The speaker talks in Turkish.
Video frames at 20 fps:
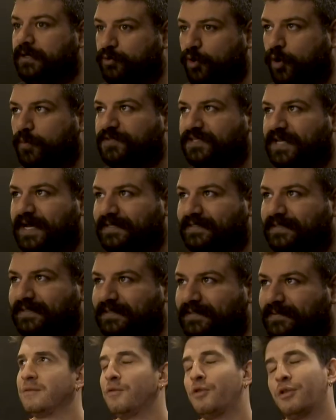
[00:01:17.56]
Komiser.
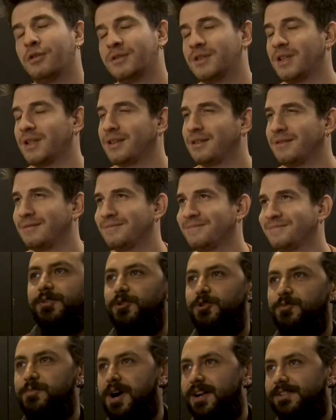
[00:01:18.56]
Boycek.
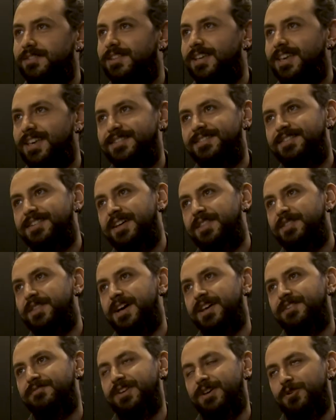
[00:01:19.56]
Ölüm ardında
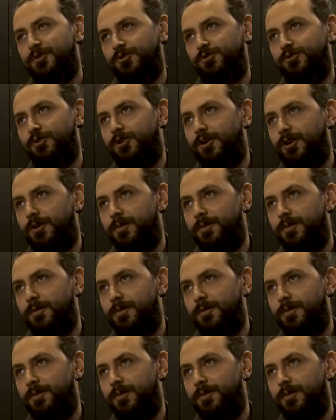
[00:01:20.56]
gezirenler ve ödül.